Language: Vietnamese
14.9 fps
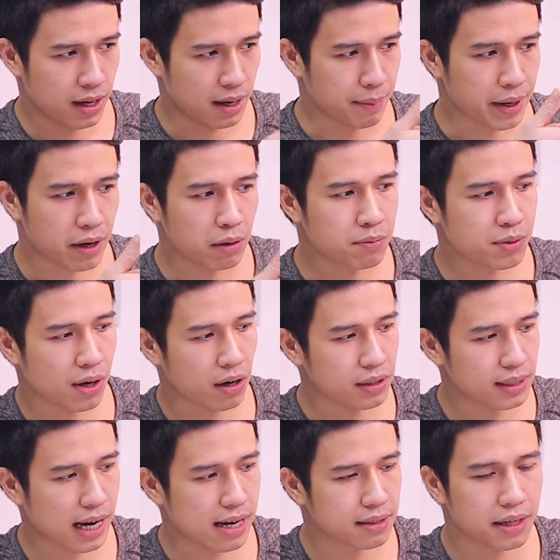mình không rõ
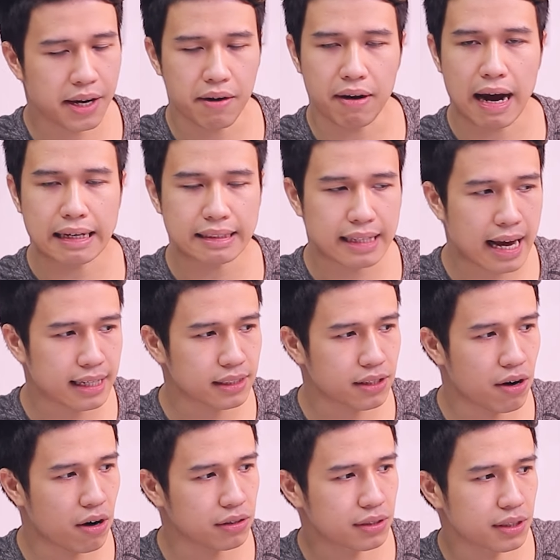rằng thương hiệu Atas
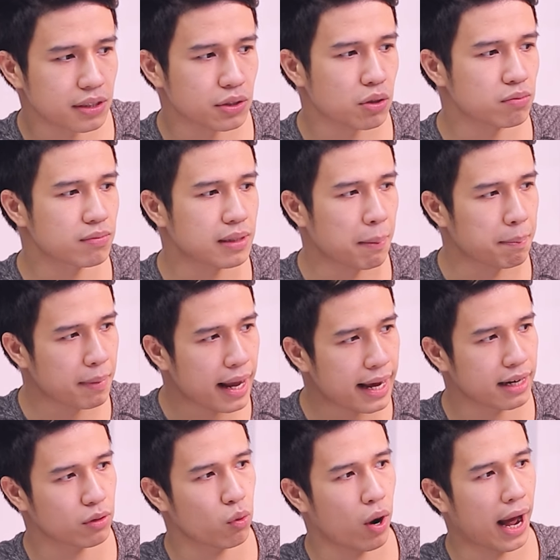họ sử dụng tấm
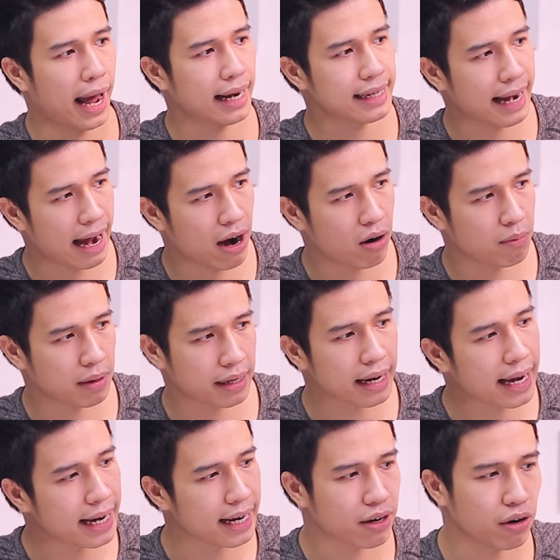nền của hãng nào mà
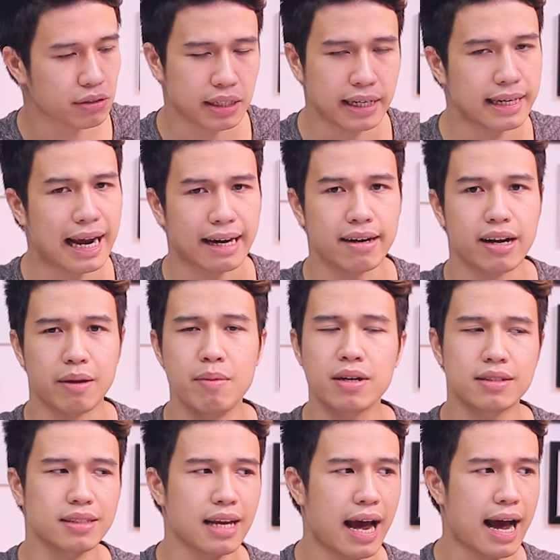để có thể đạt được cái
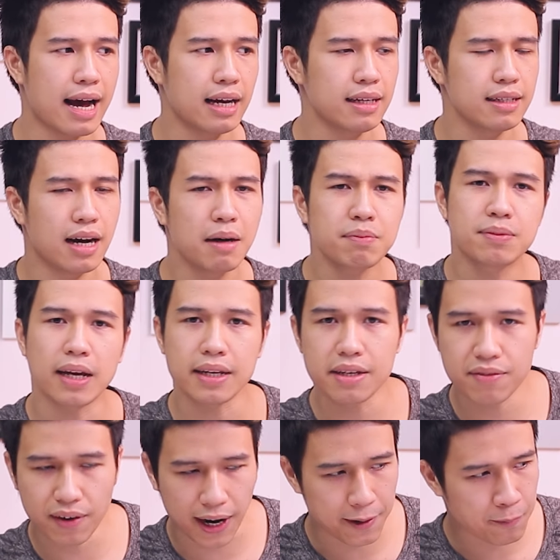mức giá hấp dẫn
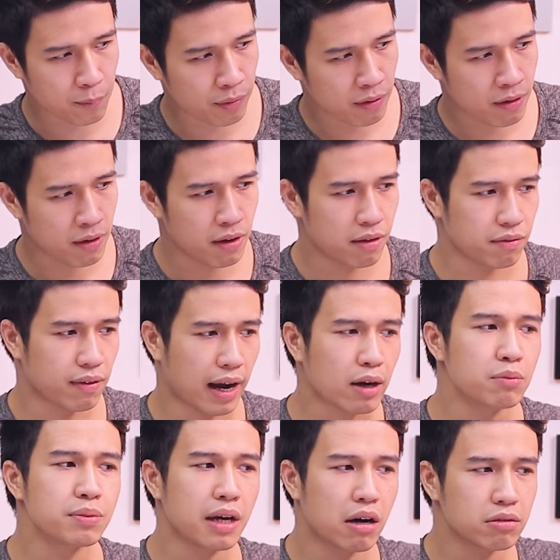như vậy và hãy
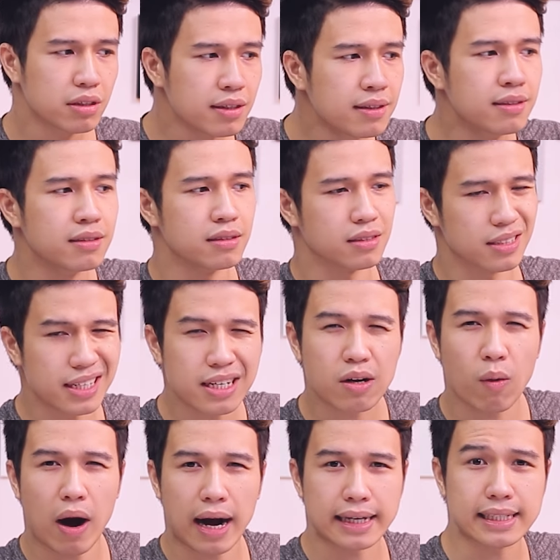cùng nhau thử đi
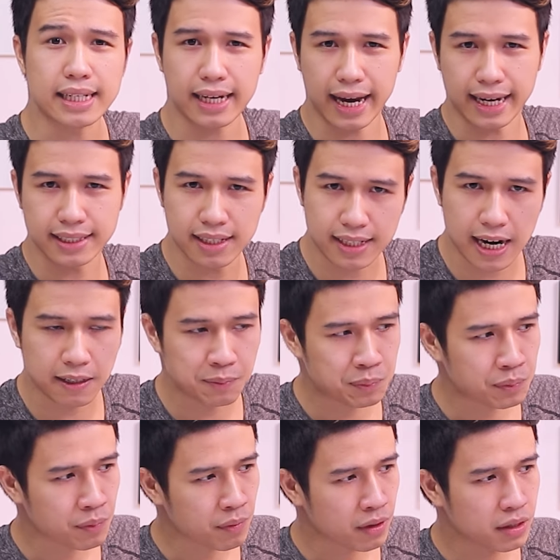qua cái thiết kế trước nhé
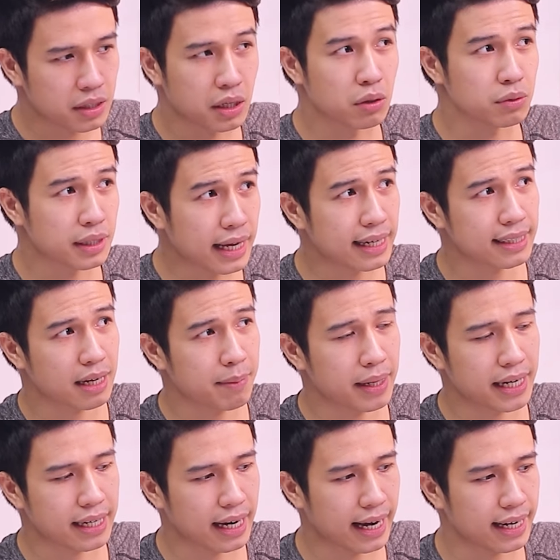thì đầu tiên cái
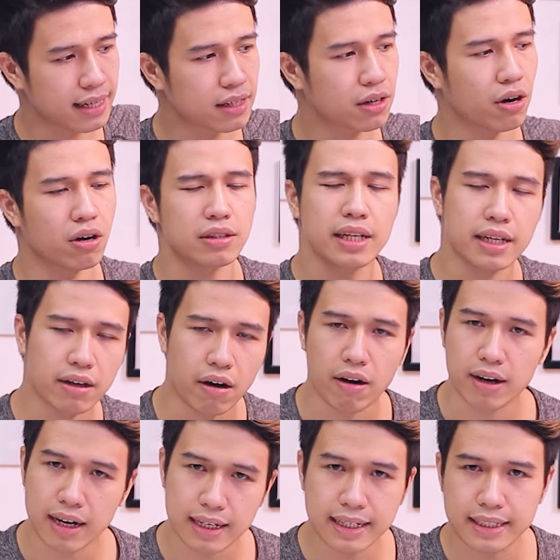màn hình này có thể
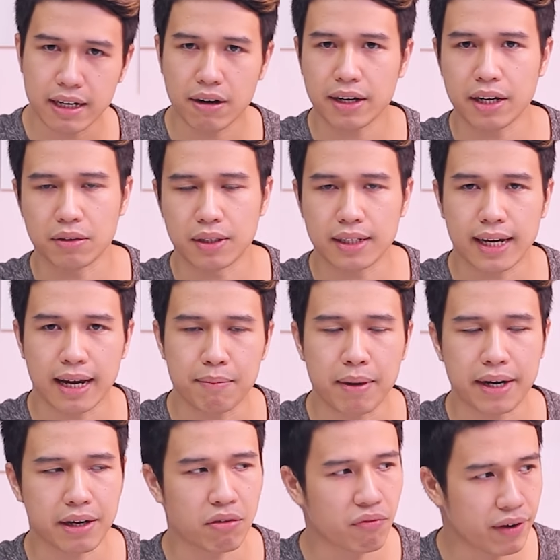nói là đi theo cái kiểu thiết kế
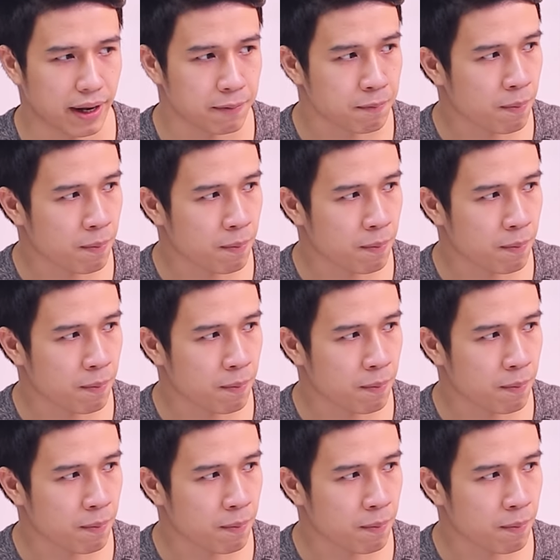màn hình không viền